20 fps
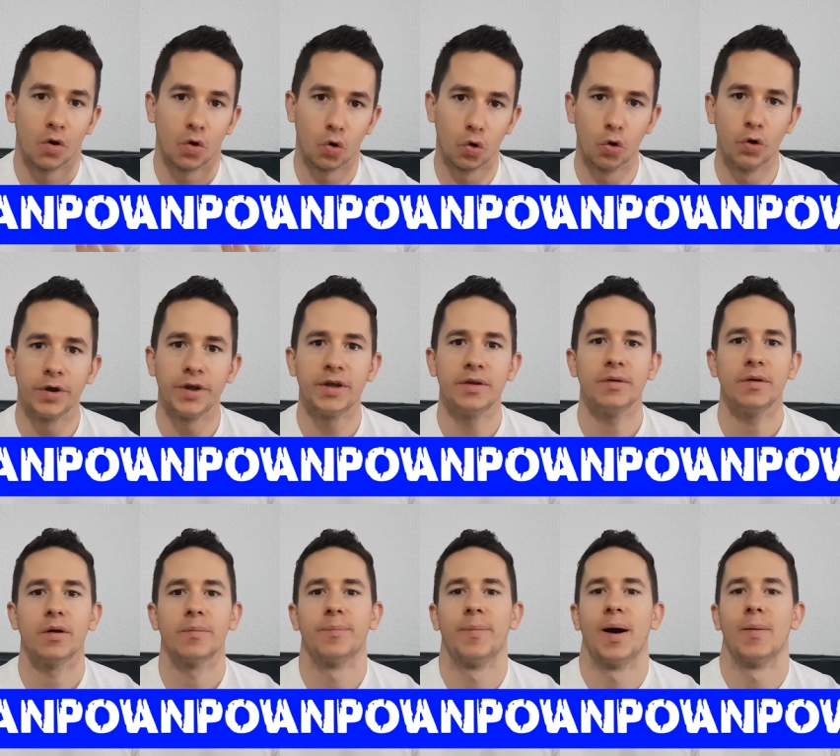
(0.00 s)

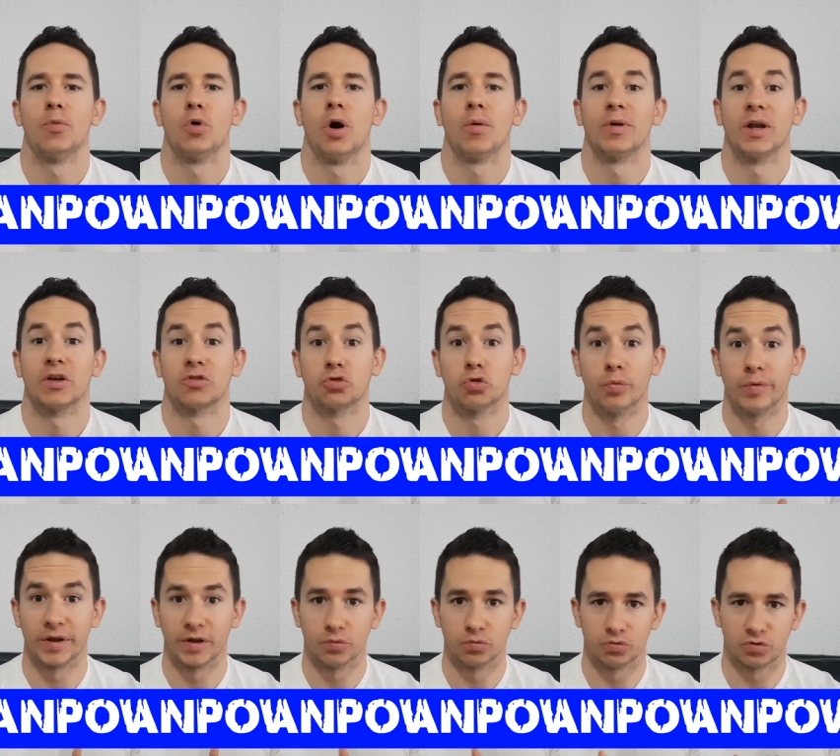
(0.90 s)
Hoy vamos a hablar
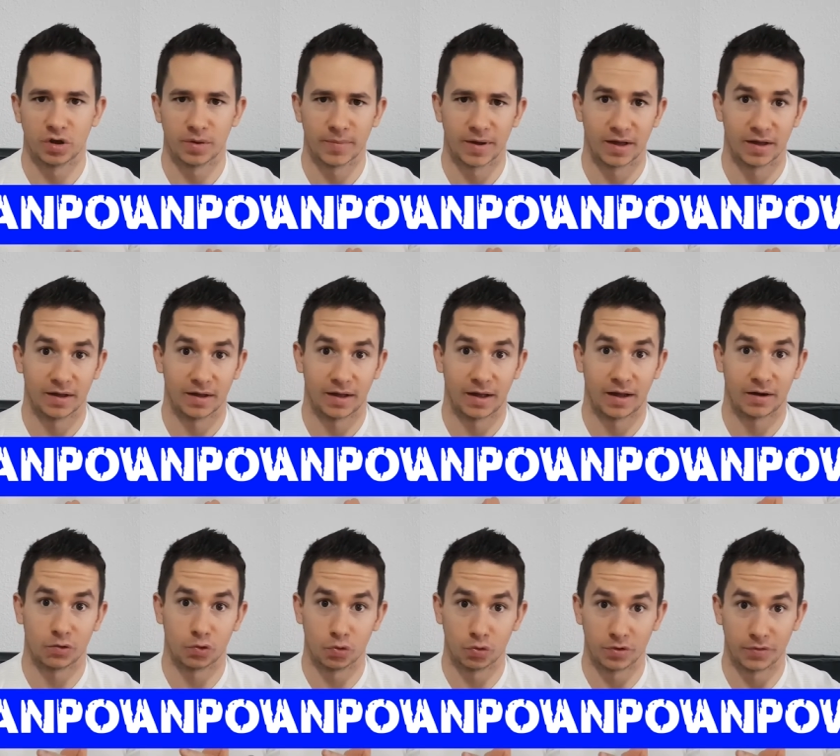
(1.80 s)
sobre un tema
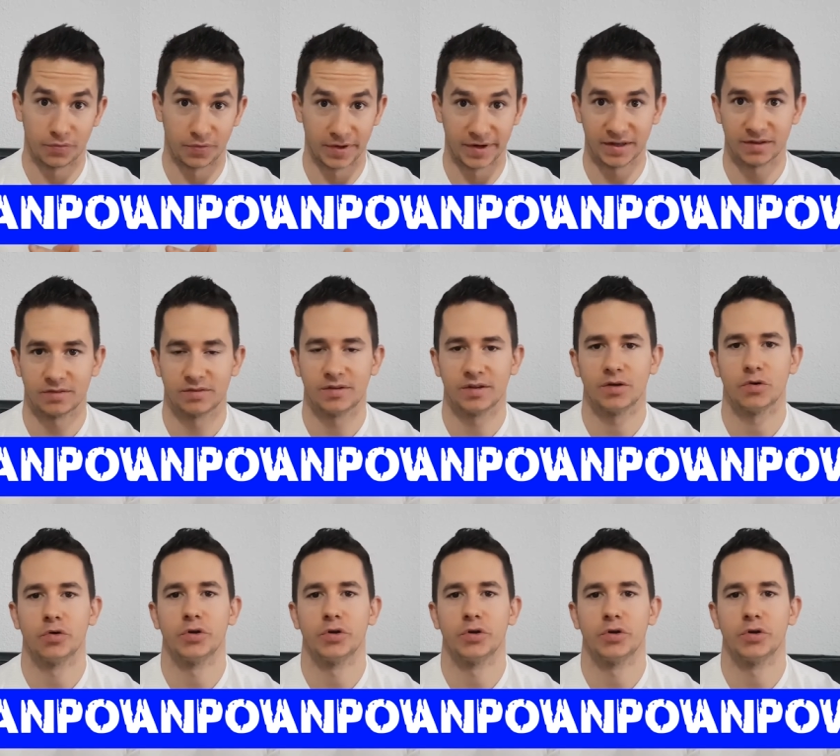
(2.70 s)
algo diferente,